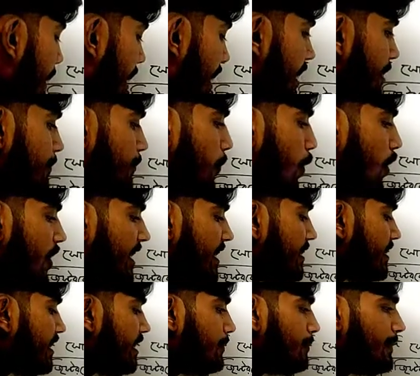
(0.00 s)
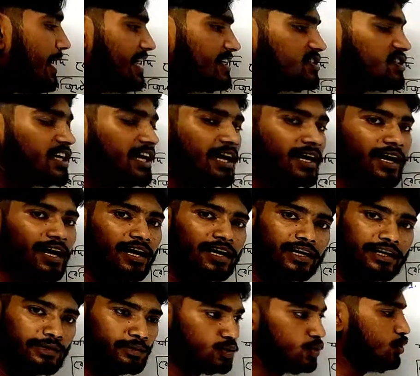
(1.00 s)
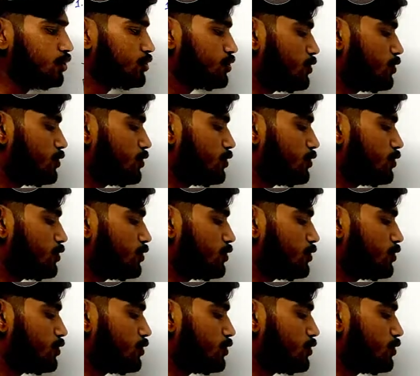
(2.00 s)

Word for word: এই পয়েন্টের মাঝখানে ইনক্লুড